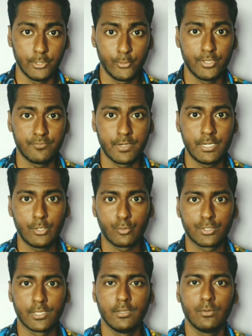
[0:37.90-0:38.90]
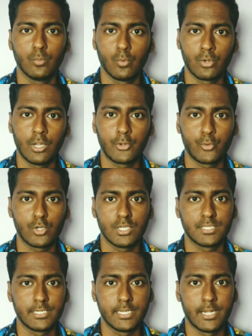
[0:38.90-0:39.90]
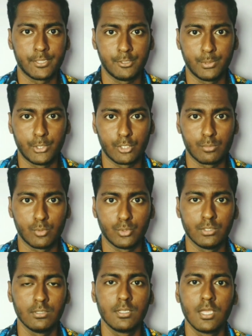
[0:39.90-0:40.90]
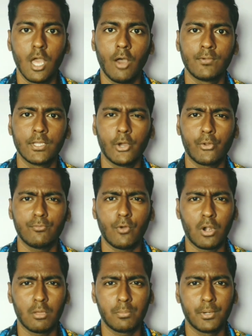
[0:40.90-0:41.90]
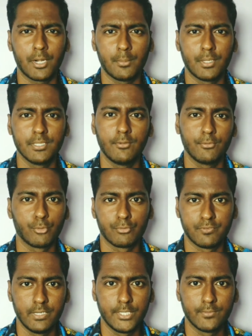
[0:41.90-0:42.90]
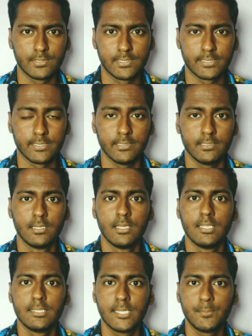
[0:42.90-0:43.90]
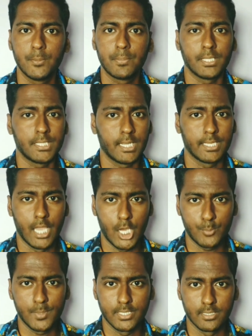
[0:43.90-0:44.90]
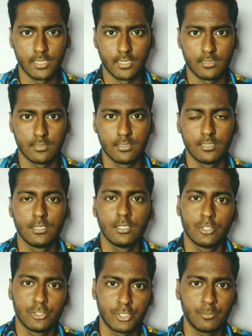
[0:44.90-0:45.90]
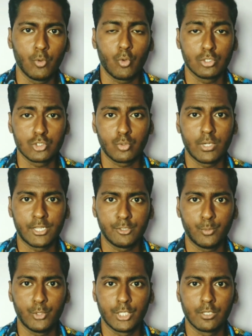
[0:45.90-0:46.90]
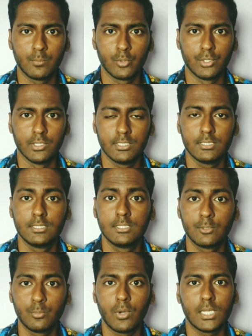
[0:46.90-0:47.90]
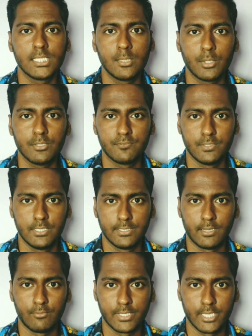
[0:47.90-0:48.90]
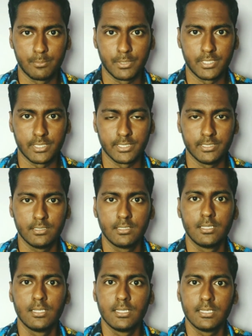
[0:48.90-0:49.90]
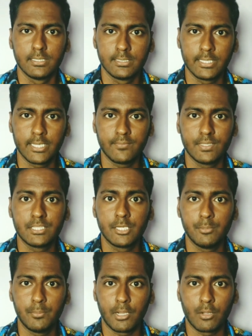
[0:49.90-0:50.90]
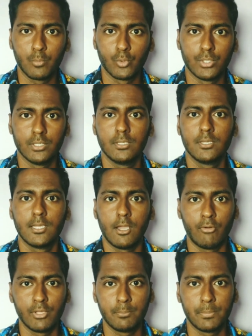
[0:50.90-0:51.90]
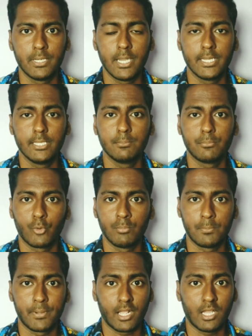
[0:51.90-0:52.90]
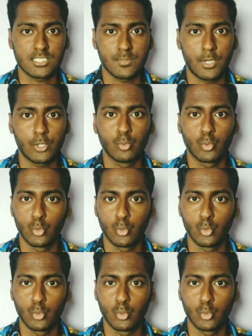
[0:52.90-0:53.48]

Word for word: என்னுடைய ஃப்ரெண்டு ஒருத்தன் ஒரு நாள் ரோட்ல தனியா நடந்து போயிட்டு இருக்கும்போது அவனை யாரோ ஃபாலோ பண்ற மாதிரி அவனுக்கு ஒரு ஃபீலிங் வந்திருக்கு திரும்பி பார்த்தா அங்க யாருமே இல்லை திரும்பவும் கொஞ்சம் நடந்து போயிட்டு இருக்கும்போது திரும்பவும் அதே மாதிரி ஃபீல் அவனுக்கு ஏற்பட்டிருக்கு இந்த தடவை திரும்பி பார்க்கும்போது அவனுக்கு பின்னாடி ரொம்ப பிரகாசமான